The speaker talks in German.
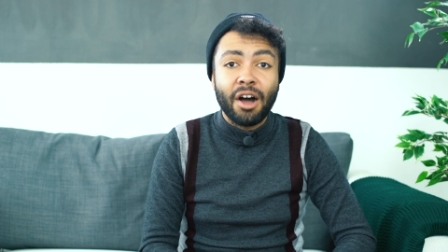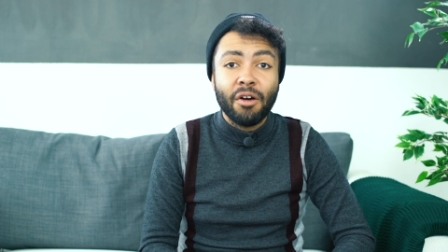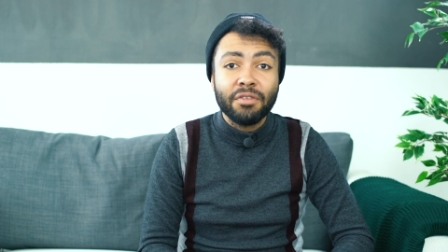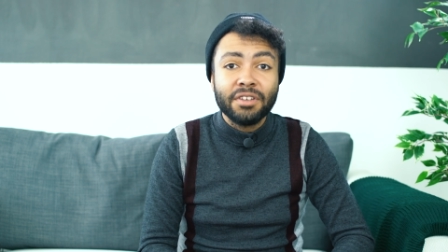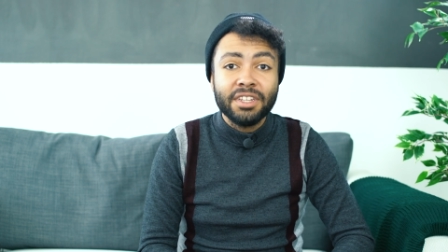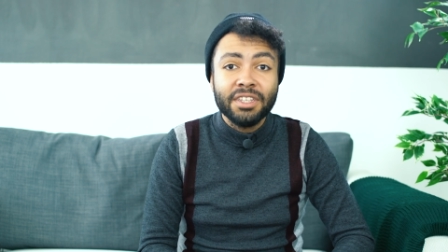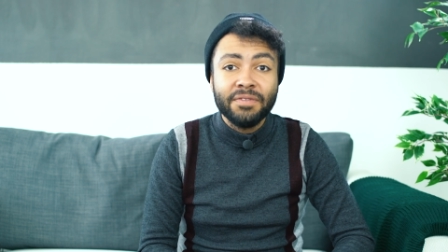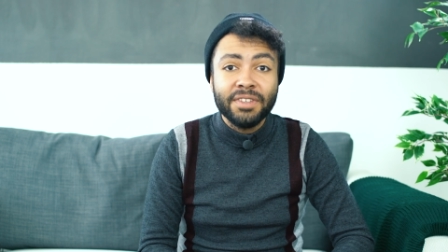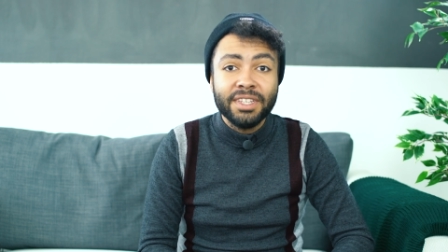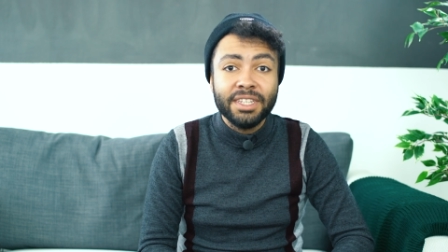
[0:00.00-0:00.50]

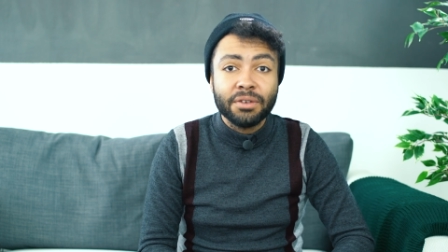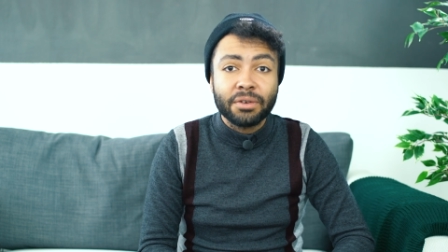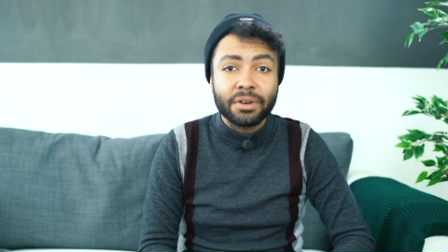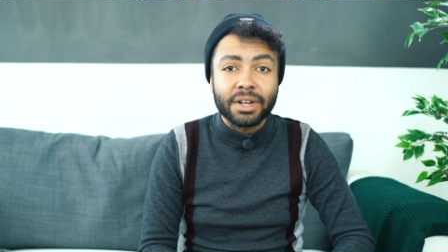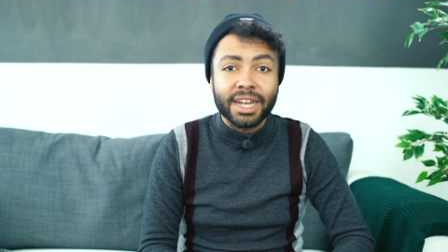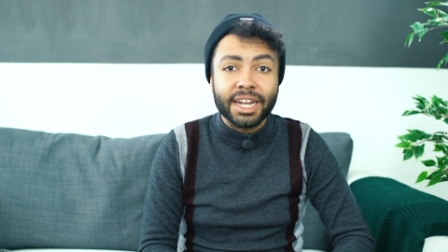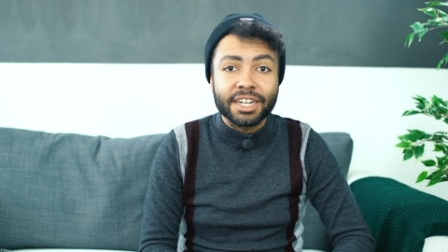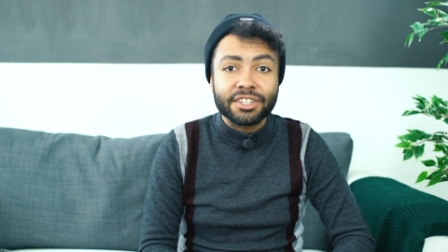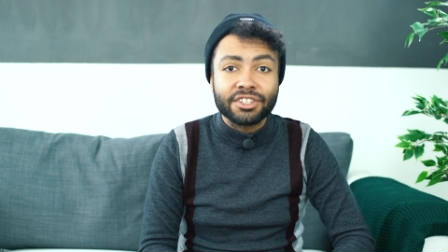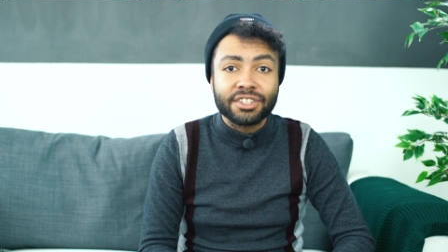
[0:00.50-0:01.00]
auf die Video
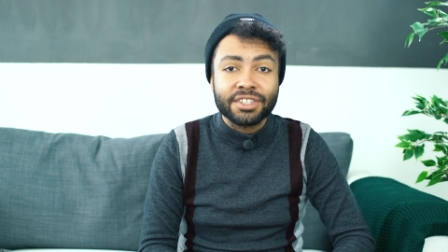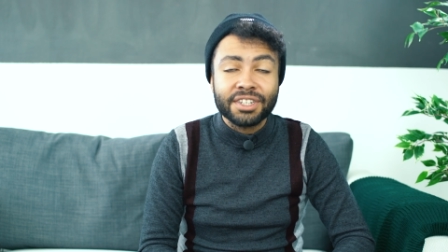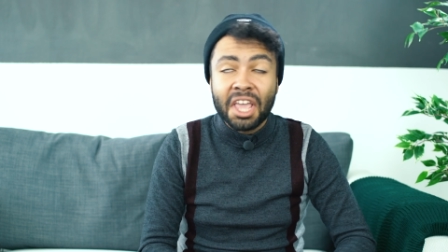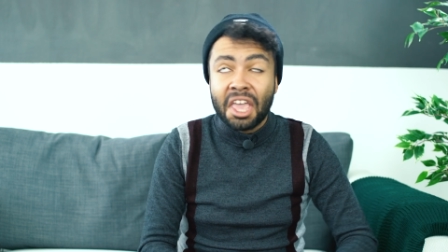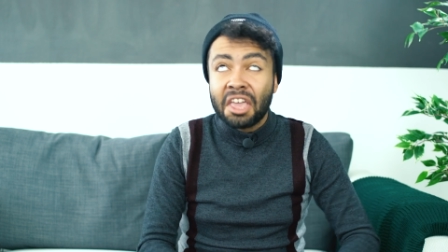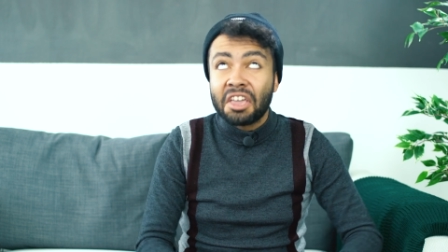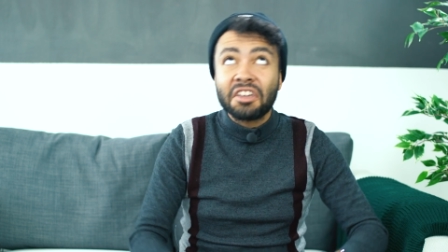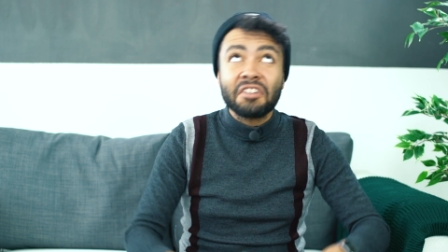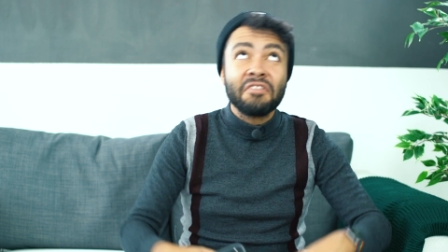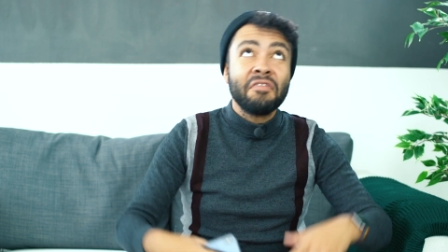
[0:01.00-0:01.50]
klatschen,
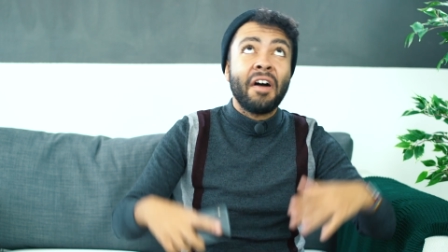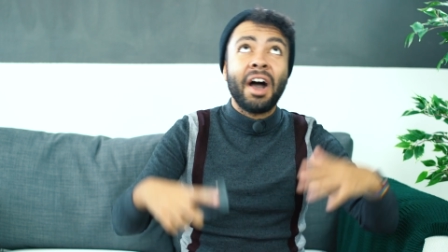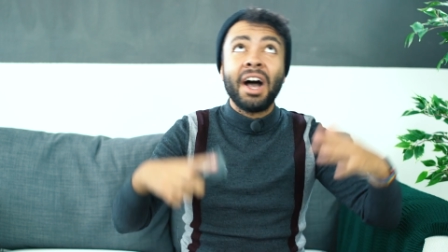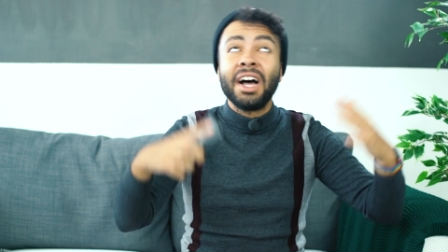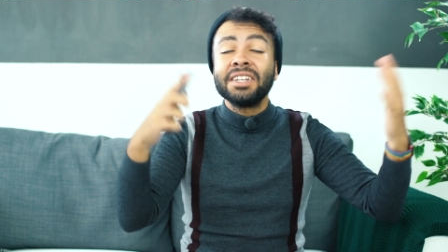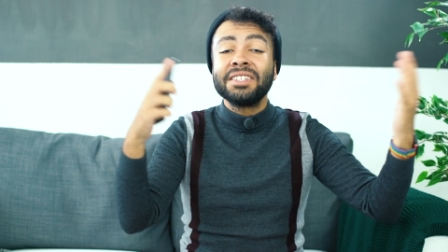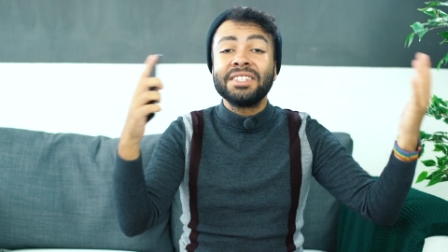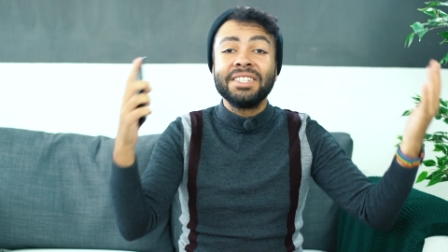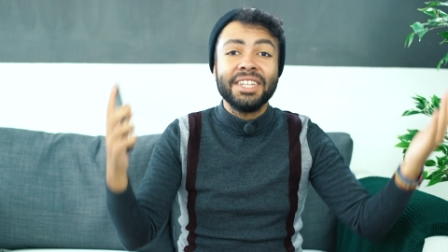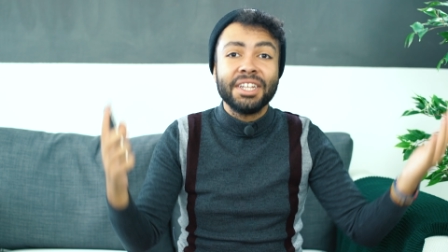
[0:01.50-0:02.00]

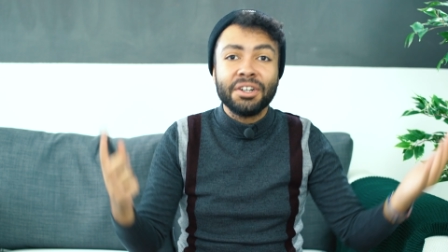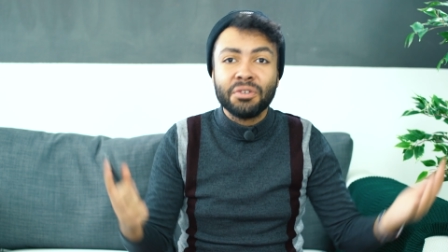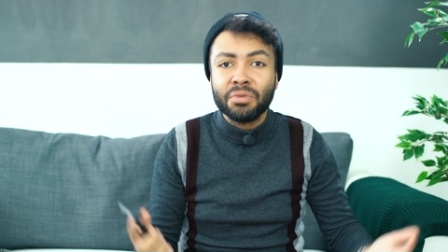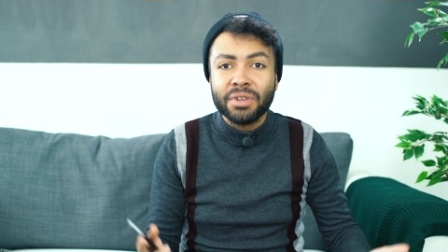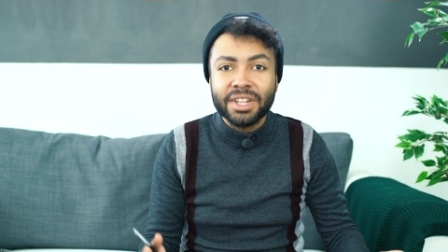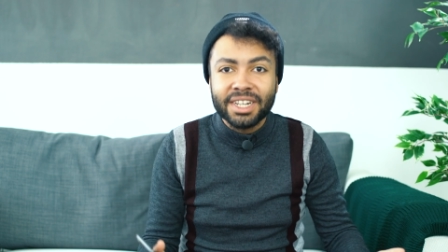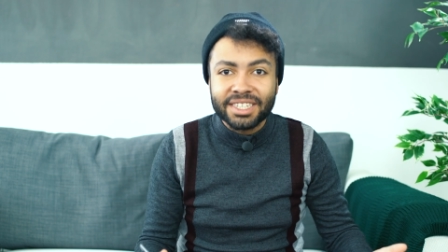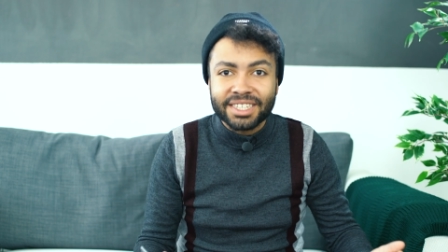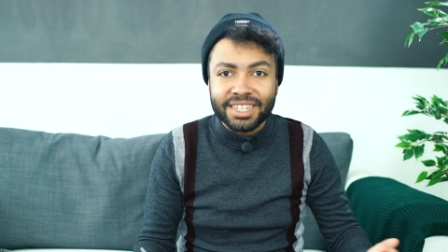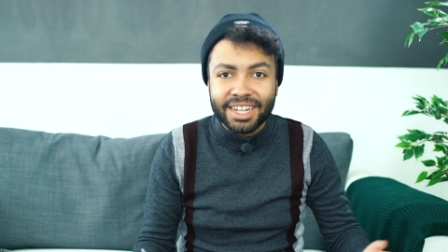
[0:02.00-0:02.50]
quasi in
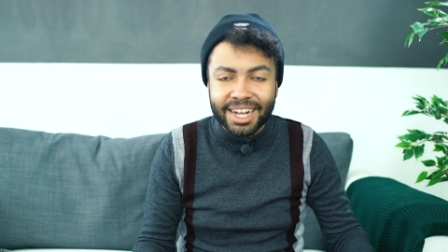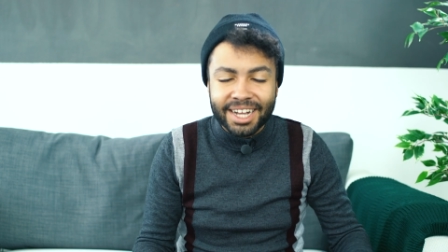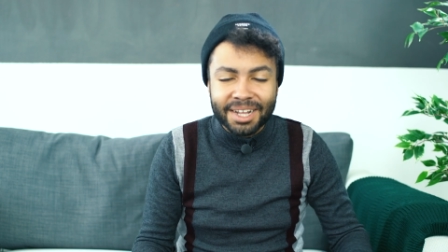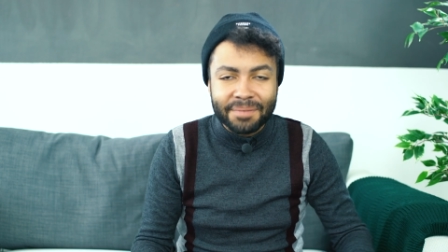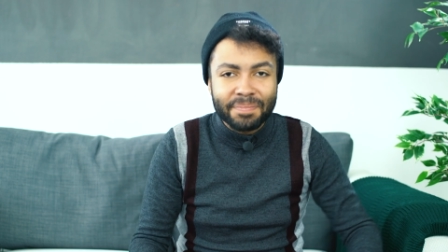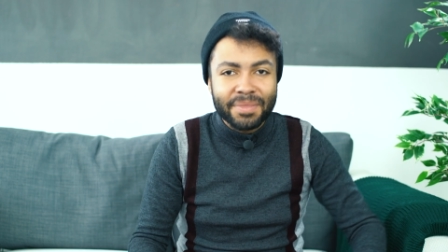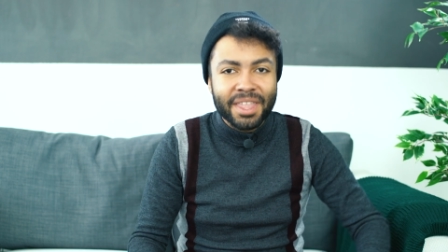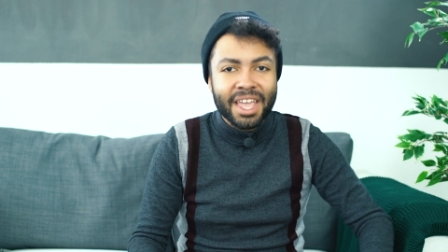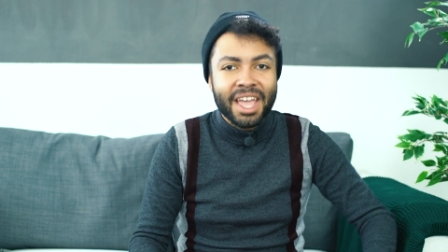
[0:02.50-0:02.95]
Realtime,